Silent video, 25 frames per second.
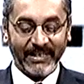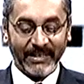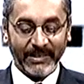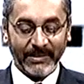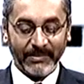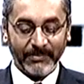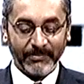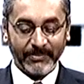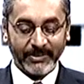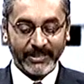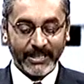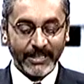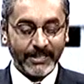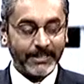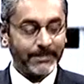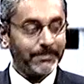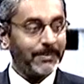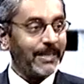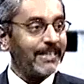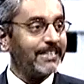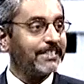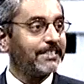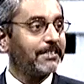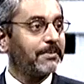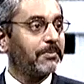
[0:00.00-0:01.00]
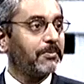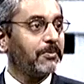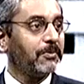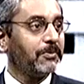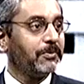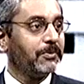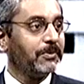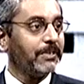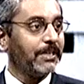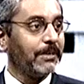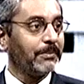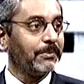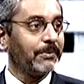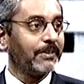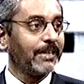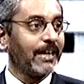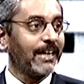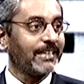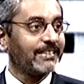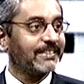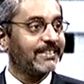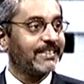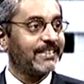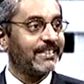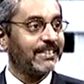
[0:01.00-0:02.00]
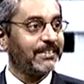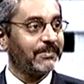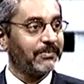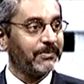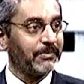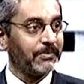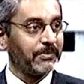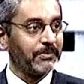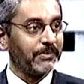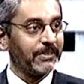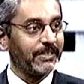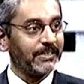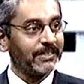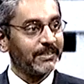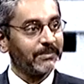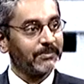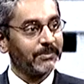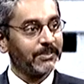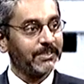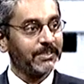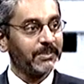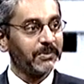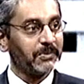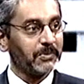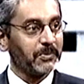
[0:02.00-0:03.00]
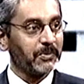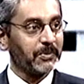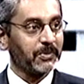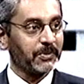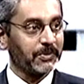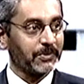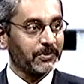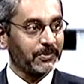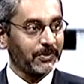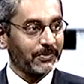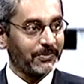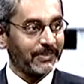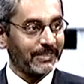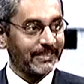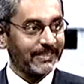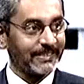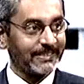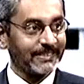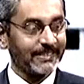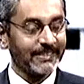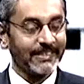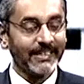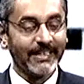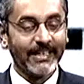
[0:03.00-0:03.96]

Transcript: সেই স্প্যানিশ ফ্লু এবং আজকের এই ফ্লু এটার মধ্যে গুণগত তফাত আছে